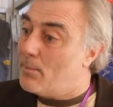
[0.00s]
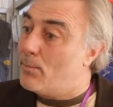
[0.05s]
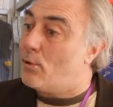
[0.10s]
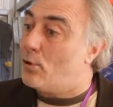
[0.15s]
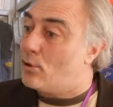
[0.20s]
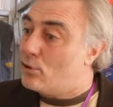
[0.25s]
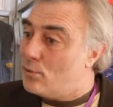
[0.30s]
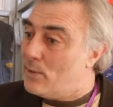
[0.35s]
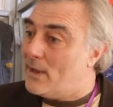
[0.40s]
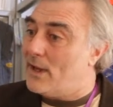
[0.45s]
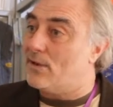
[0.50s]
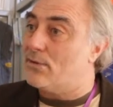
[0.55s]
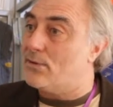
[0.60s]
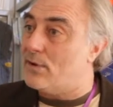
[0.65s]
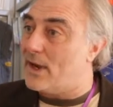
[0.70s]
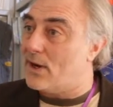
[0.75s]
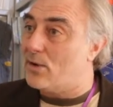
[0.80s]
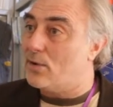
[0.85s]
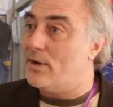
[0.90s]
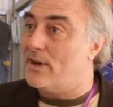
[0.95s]
produire de
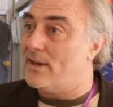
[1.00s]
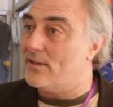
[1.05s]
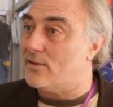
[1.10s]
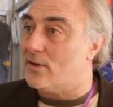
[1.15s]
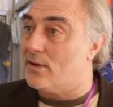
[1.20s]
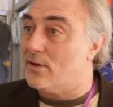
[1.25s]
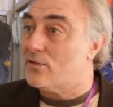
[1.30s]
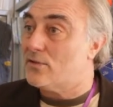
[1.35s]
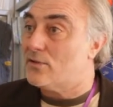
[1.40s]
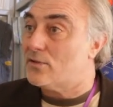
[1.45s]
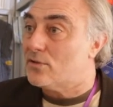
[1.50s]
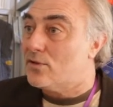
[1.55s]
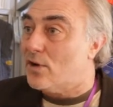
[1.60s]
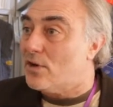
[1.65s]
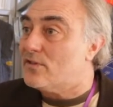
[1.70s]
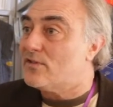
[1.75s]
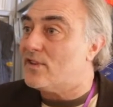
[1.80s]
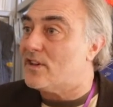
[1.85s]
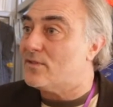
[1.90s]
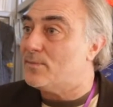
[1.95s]
la connaissance
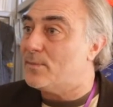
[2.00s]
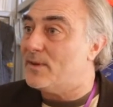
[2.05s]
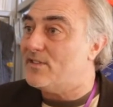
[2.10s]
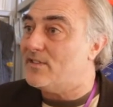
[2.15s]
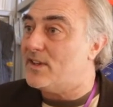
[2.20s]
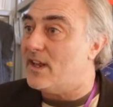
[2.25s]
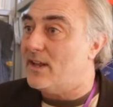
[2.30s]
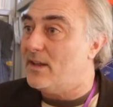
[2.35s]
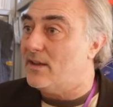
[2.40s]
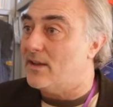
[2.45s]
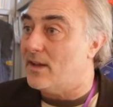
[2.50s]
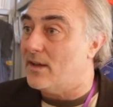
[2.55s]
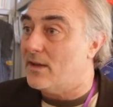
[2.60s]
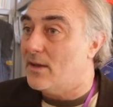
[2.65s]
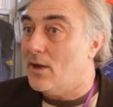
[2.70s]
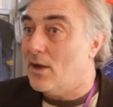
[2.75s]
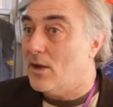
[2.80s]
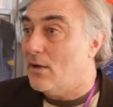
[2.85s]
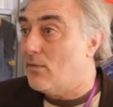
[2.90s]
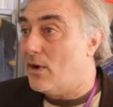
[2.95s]
dans sa spécialité.
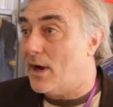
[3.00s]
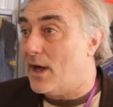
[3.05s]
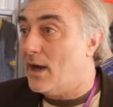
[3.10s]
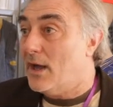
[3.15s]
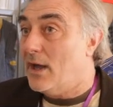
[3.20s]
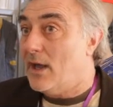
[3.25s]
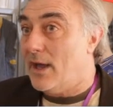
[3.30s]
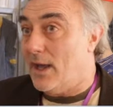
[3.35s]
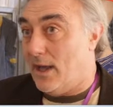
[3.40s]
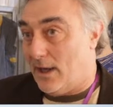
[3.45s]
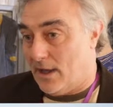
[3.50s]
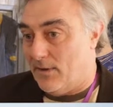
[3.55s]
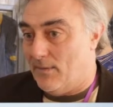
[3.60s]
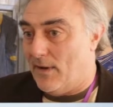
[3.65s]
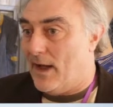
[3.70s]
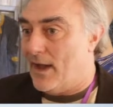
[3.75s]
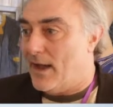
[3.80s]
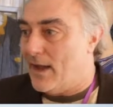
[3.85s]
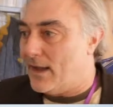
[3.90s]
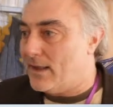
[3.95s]
Voilà. Et qui
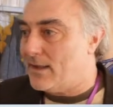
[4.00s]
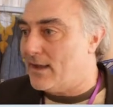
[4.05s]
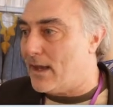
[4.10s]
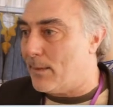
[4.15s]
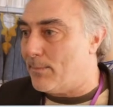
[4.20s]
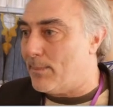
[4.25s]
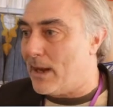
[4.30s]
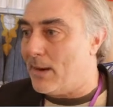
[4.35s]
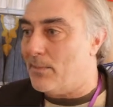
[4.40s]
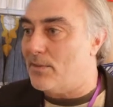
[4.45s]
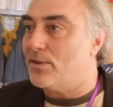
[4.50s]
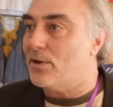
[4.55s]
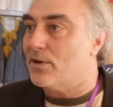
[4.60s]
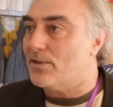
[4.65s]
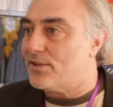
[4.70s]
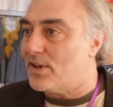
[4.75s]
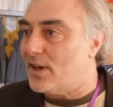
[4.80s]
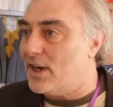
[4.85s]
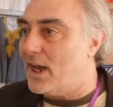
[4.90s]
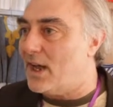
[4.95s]
va être capable
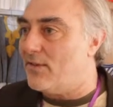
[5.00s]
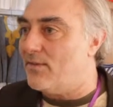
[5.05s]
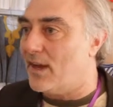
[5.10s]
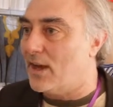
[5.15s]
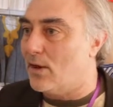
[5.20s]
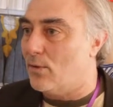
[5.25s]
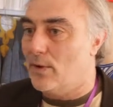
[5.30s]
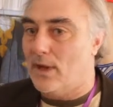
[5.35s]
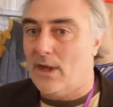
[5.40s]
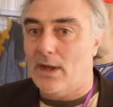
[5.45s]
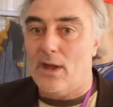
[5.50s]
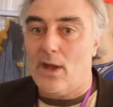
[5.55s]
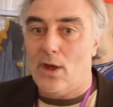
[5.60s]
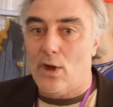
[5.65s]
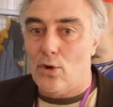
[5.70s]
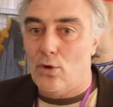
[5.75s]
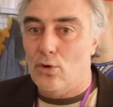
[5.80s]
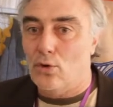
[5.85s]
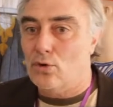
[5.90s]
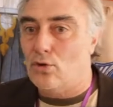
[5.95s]
d'entraîner avec lui
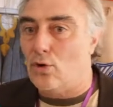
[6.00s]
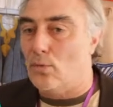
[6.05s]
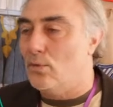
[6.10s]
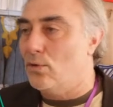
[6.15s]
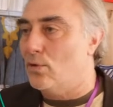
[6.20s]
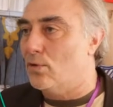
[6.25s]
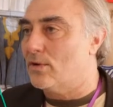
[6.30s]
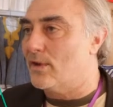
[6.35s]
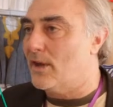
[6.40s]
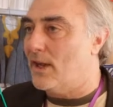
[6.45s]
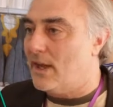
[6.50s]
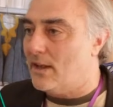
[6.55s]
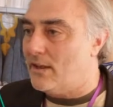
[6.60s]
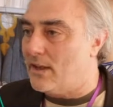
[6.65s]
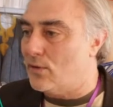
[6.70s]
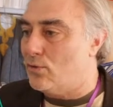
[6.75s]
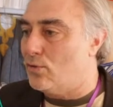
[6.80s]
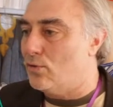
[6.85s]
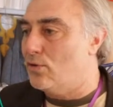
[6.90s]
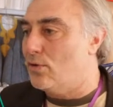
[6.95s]
une communauté
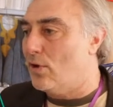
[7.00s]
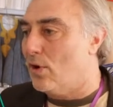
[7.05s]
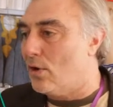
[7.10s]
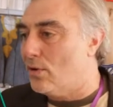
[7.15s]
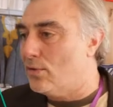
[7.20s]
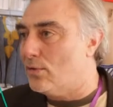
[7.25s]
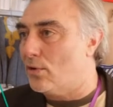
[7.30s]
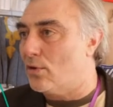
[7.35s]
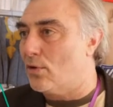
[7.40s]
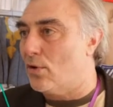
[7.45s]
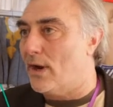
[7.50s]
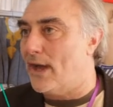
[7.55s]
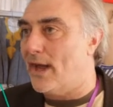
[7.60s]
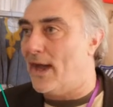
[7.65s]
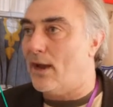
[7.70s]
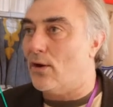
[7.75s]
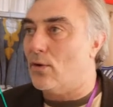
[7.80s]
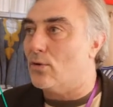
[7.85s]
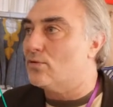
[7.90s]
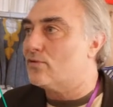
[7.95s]
d'étudiants, de
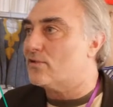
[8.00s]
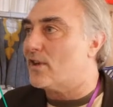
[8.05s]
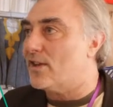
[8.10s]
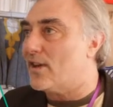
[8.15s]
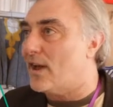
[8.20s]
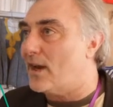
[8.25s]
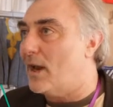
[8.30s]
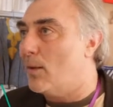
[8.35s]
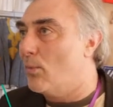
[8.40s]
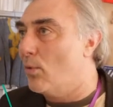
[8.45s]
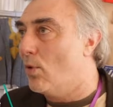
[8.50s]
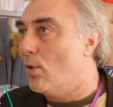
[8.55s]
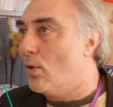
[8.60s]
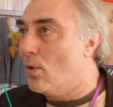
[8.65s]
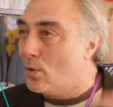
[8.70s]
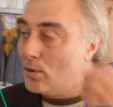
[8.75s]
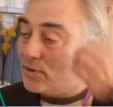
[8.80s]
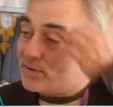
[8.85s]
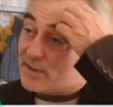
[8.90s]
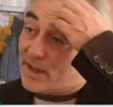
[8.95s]
collègues au sein d'un
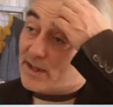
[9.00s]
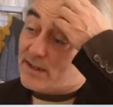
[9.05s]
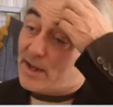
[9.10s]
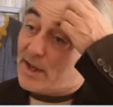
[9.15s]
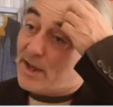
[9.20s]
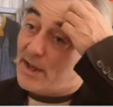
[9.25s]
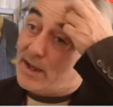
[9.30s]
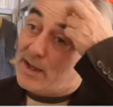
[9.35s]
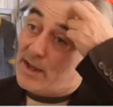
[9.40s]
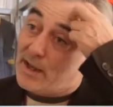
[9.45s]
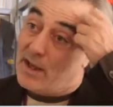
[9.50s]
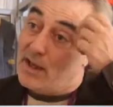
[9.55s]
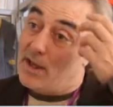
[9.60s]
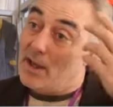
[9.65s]
labo, au sein d'un